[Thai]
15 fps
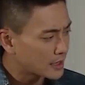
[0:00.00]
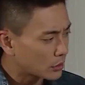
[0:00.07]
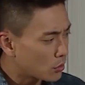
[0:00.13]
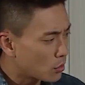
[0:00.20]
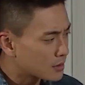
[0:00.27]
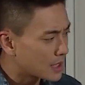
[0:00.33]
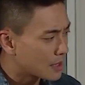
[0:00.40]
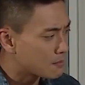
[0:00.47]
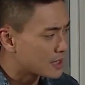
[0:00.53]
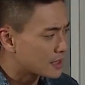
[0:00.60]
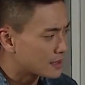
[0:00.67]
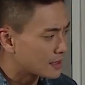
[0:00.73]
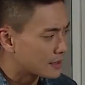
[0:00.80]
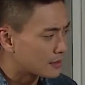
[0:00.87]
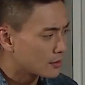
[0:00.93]
เขาเลยลงมือ
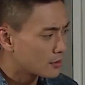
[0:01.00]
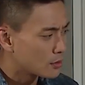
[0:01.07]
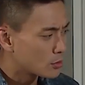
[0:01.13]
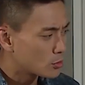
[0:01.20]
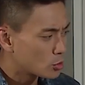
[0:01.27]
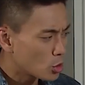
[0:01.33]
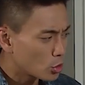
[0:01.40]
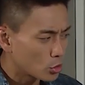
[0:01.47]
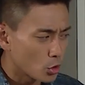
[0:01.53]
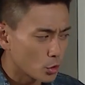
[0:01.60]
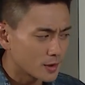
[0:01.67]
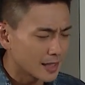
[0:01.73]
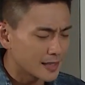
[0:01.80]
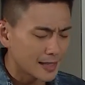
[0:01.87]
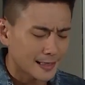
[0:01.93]
ฆ่าเธอต่อ
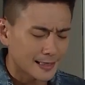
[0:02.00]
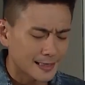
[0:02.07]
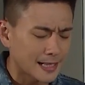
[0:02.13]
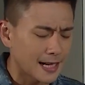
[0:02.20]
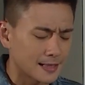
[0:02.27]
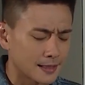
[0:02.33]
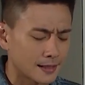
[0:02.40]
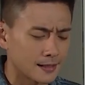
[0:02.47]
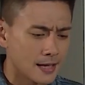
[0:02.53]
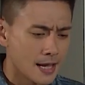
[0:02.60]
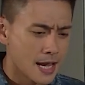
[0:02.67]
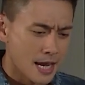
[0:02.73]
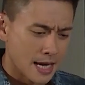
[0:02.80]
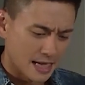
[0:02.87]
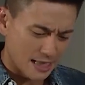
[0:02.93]
หน้าตุ๊กตานี่
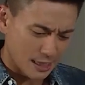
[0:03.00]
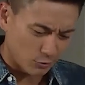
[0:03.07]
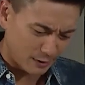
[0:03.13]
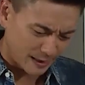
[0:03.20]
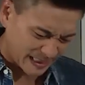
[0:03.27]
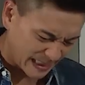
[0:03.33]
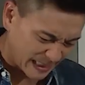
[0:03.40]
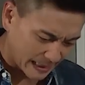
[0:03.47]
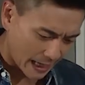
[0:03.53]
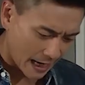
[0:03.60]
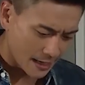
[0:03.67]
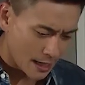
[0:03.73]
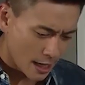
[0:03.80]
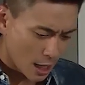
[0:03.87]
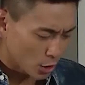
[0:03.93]
แล้วแยก
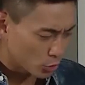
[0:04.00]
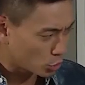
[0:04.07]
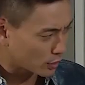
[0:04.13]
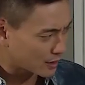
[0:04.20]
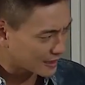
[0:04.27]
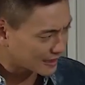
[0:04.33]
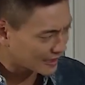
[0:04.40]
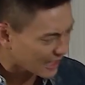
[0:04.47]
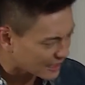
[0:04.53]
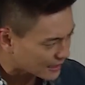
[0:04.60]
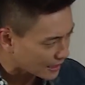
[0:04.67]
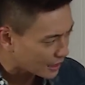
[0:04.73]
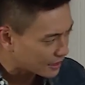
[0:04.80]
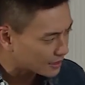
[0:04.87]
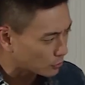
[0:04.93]
เอาชิ้นส่วนศ
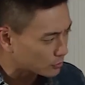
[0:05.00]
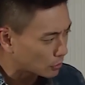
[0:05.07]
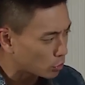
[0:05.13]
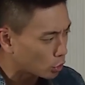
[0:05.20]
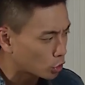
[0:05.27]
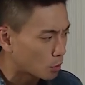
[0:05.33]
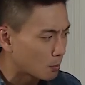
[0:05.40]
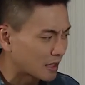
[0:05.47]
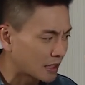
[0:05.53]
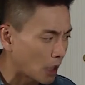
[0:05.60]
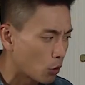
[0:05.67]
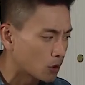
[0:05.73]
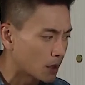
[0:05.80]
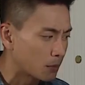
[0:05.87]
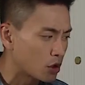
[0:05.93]
พเธอยัดใส่เข้าไป
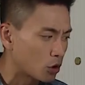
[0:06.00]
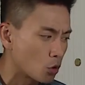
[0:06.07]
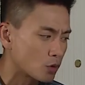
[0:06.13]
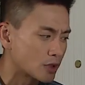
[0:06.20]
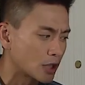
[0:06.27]
ในตุ๊ก